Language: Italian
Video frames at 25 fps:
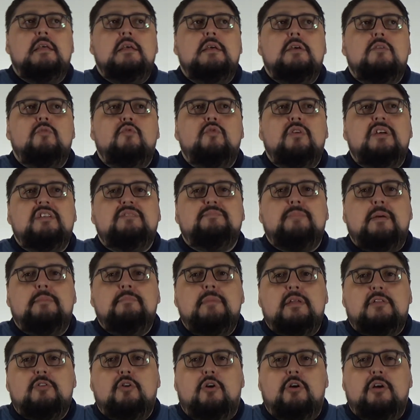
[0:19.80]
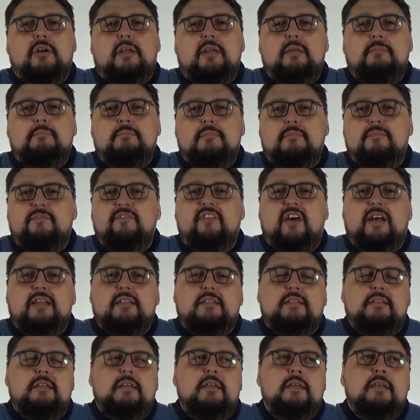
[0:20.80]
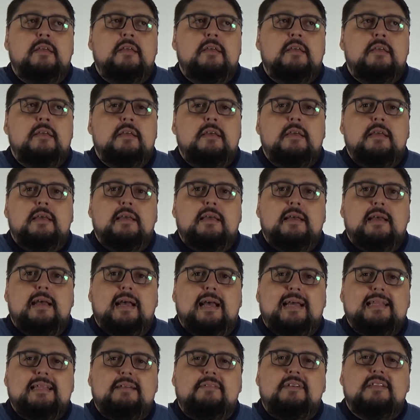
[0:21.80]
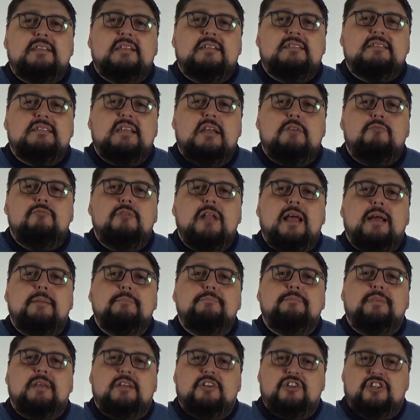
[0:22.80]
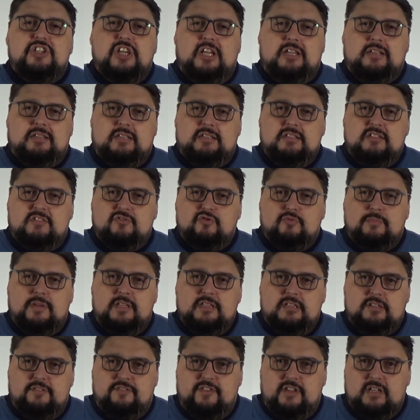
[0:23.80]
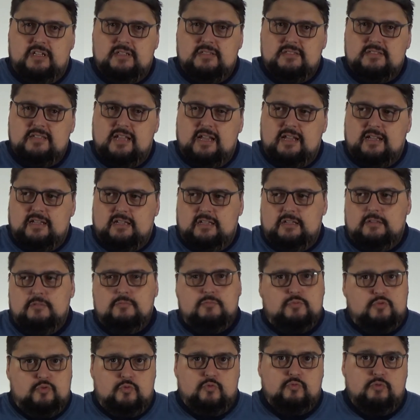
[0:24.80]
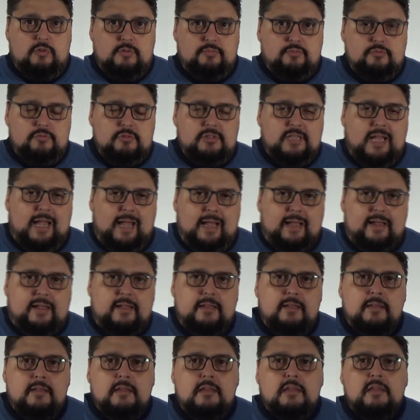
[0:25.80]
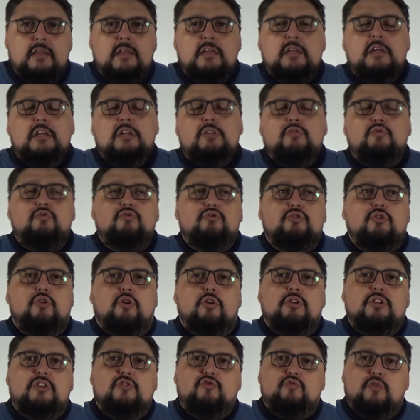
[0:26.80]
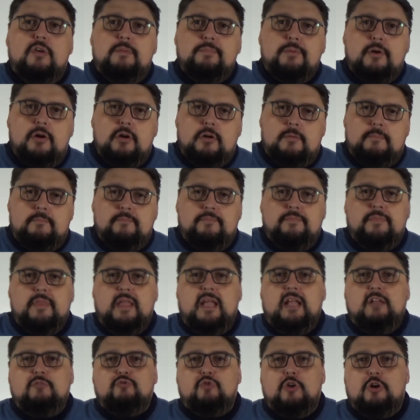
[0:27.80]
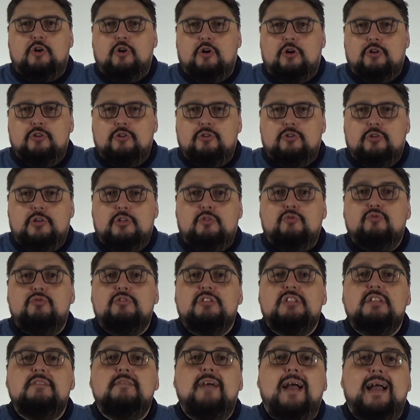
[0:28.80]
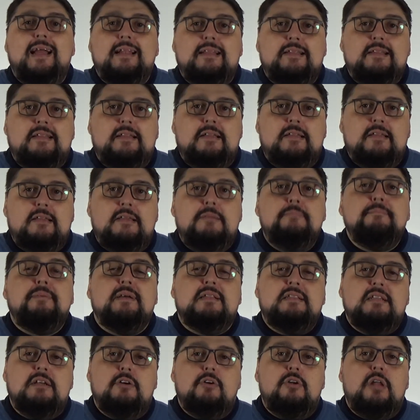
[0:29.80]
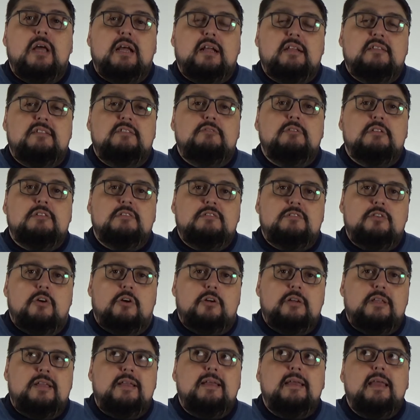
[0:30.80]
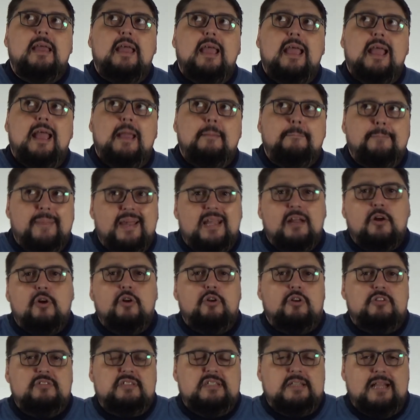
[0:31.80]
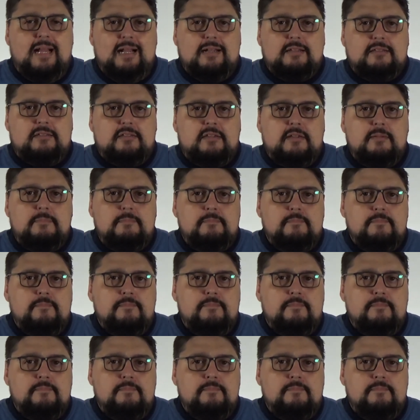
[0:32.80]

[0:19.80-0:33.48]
Un risparmiatore, infatti, ha davanti a sé un'ampia scelta di strumenti finanziari su cui puntare, tutti con i suoi pro e i suoi contro, e tutti validi in particolari situazioni e pericolosi in altre.